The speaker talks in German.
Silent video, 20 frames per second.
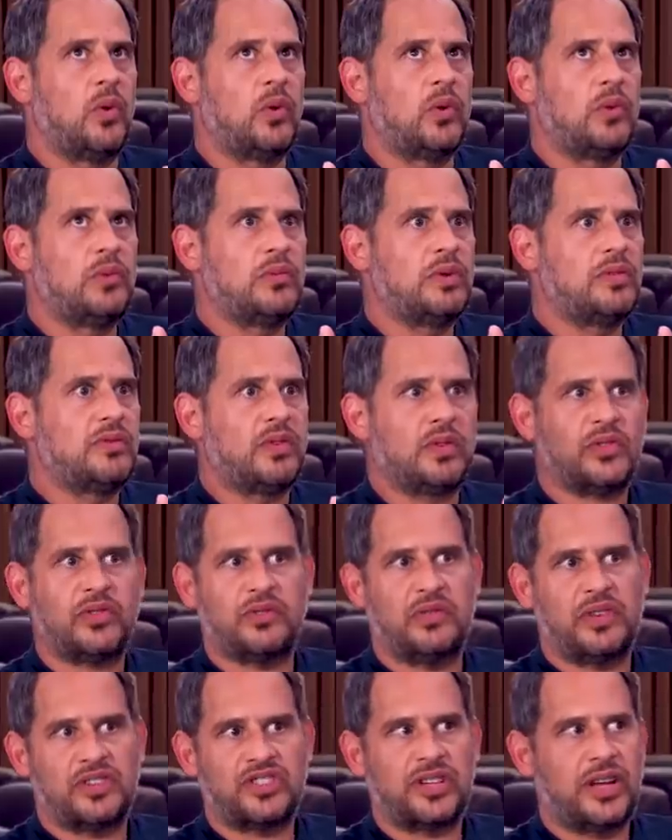
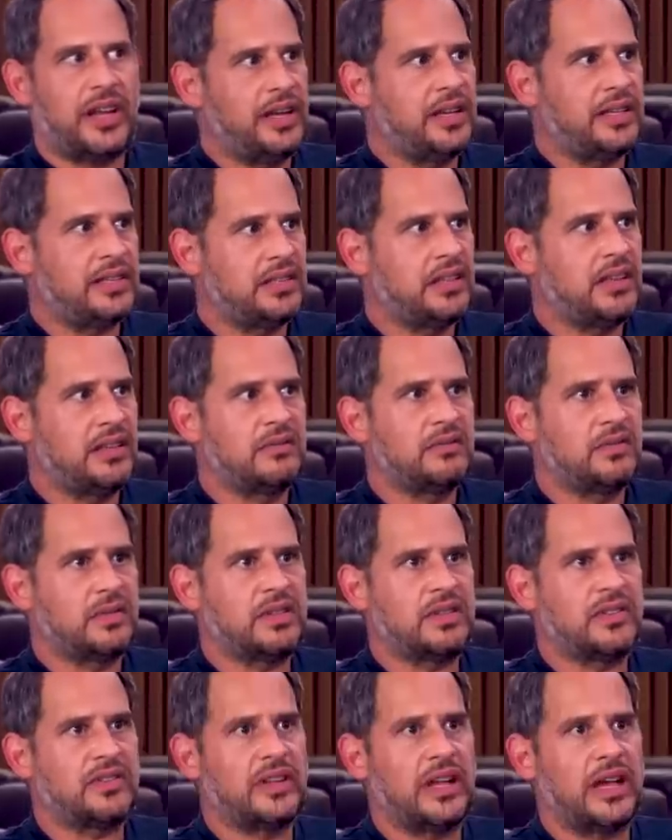Unbewusst wahrscheinlich, ne?
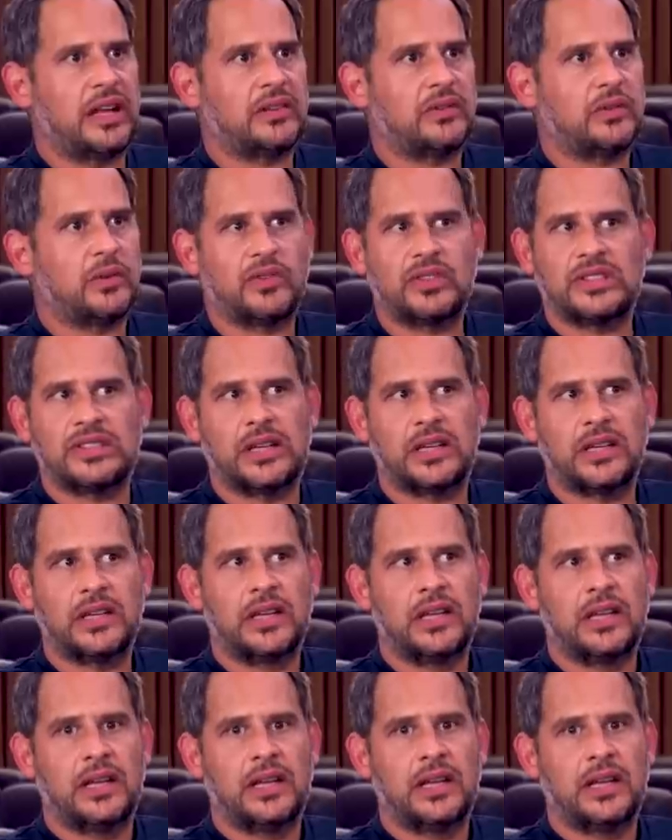würde ich sagen, so sicher.